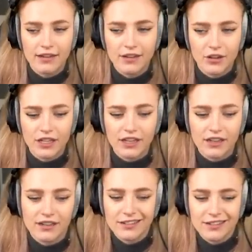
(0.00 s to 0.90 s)
Ronja.
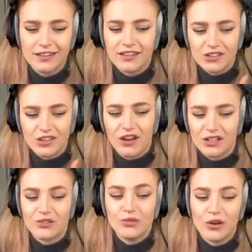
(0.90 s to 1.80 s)
To
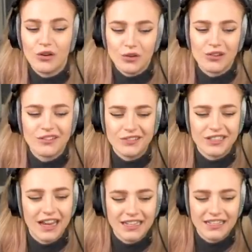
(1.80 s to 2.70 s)
gu gu gut,
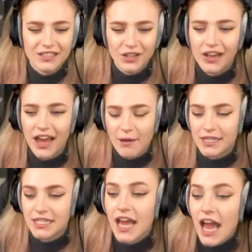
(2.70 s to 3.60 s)
nice. Tolle
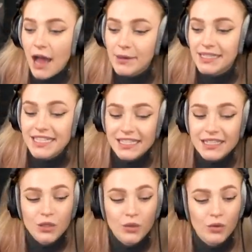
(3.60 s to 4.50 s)
Arbeit. Aber die
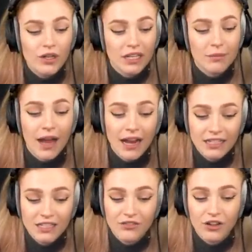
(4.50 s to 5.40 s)
sind cool. Ich mag
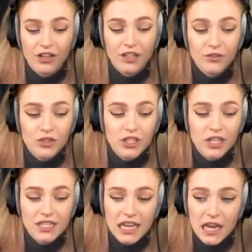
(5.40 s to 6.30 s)
die voll. Ich wünschte,
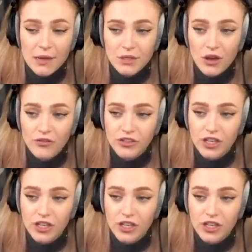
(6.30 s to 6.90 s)
das gäbe es öfter.